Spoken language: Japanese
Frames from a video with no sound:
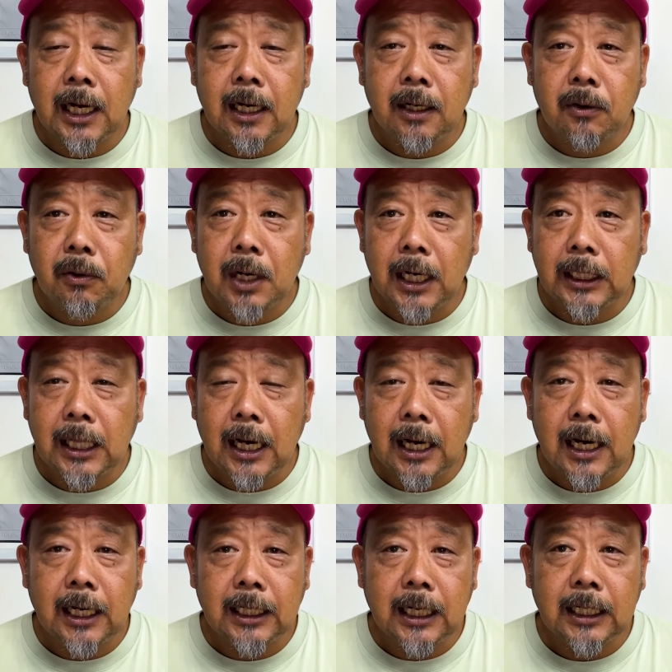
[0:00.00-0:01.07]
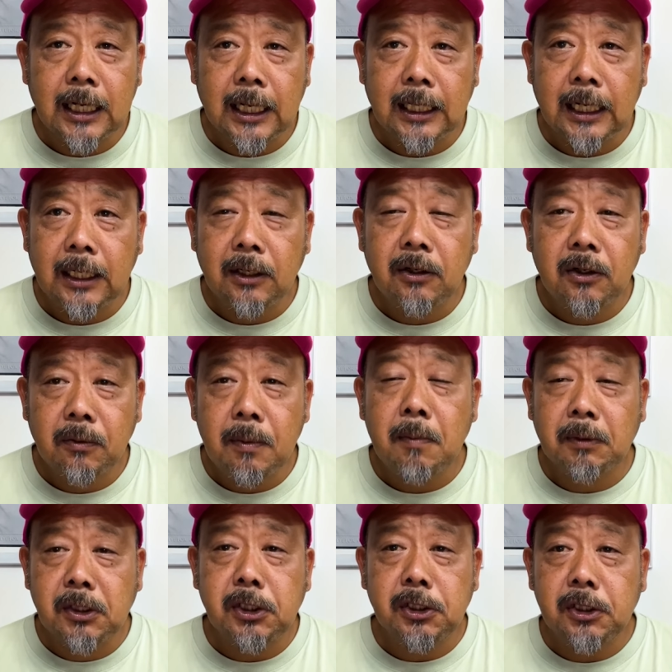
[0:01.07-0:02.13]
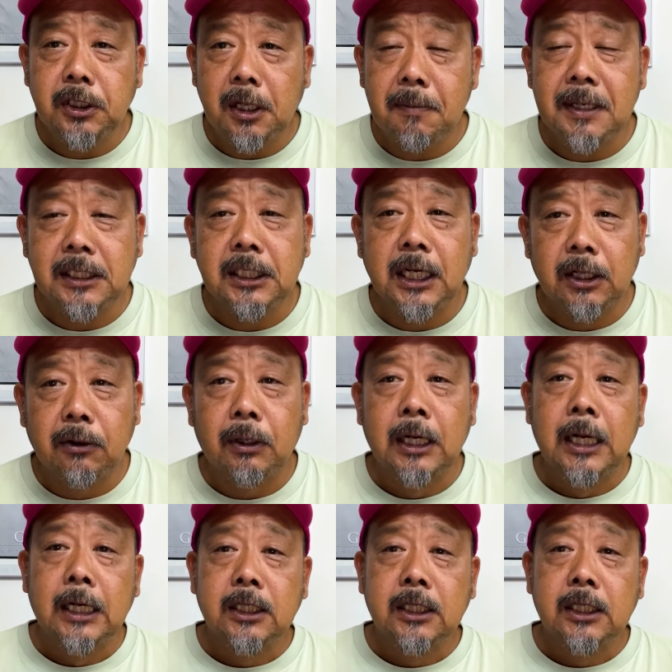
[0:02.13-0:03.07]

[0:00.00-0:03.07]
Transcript: 小型化だ、なんだ、いろいろ今も続いてますけど、